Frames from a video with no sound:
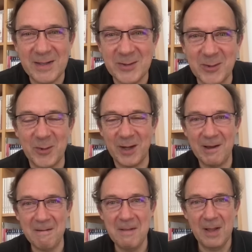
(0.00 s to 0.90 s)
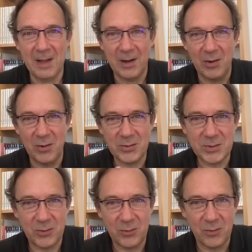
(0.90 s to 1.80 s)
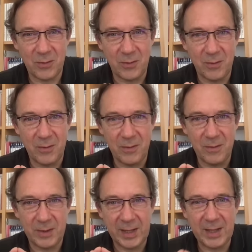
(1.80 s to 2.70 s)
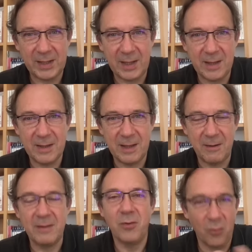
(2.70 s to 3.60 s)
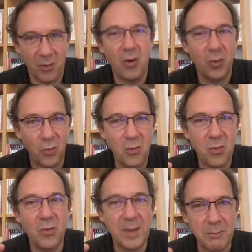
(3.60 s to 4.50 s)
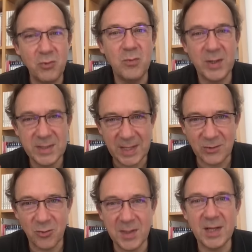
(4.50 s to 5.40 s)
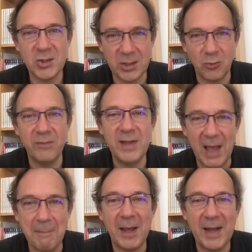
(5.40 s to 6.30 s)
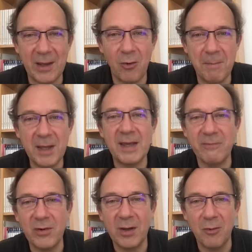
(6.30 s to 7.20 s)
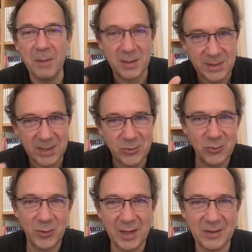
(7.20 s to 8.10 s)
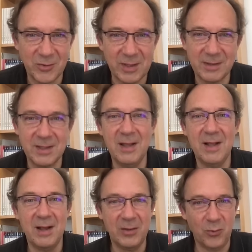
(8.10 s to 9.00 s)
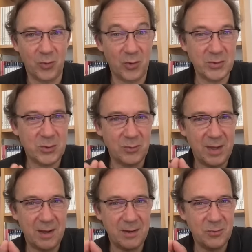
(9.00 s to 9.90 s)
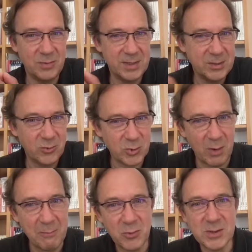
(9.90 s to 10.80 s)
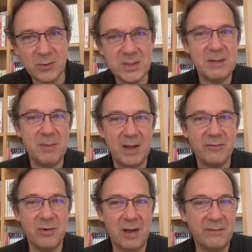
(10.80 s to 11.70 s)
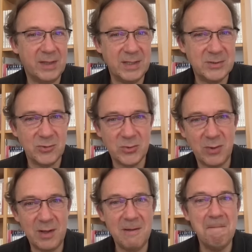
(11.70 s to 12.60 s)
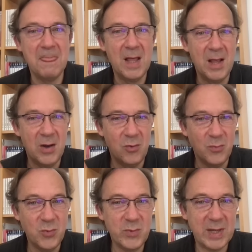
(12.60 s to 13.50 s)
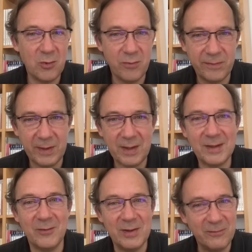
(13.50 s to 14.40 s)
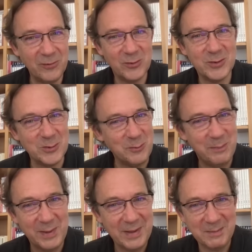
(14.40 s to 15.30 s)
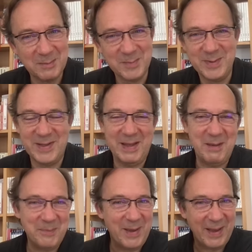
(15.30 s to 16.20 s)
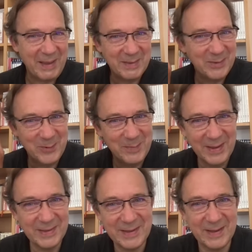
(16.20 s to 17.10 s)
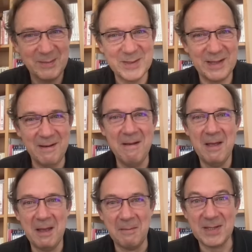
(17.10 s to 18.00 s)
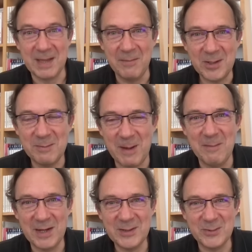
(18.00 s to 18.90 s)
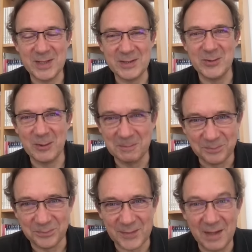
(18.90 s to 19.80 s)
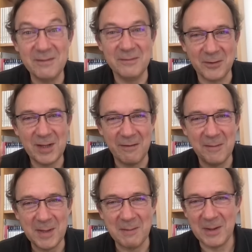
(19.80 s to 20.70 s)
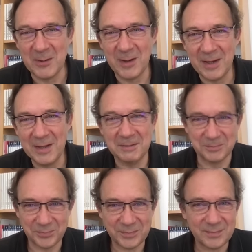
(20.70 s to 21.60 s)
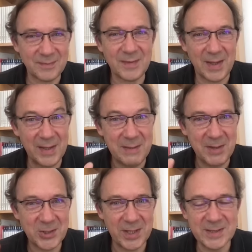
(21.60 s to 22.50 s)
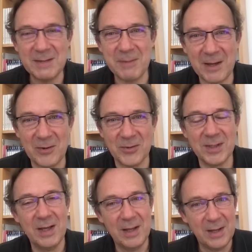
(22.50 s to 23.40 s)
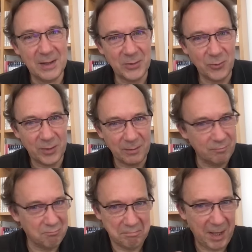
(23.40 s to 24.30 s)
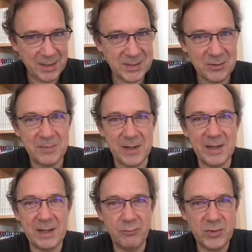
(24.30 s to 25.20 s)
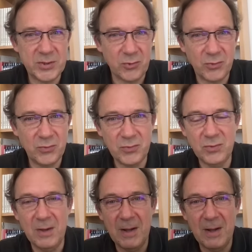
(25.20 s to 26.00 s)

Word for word: de ce truc-là. Lorsque euh, quelqu'un... En gros, on a beaucoup moins de scènes de ménage et de conflits après les repas qu'avant les repas. C'est ça que je veux qu'on garde en tête. Donc lorsqu'on a une discussion un peu sensible à avoir avec qui que ce soit, le mieux est de le faire quand les ventres sont pleins. Ça paraît tout bête dit comme ça, mais ça marche pas mal, je vous assure. Hein ventre affamé n'a pas d'oreille. L'image est assez parlante. Donc, par exemple, hein, et puis surtout,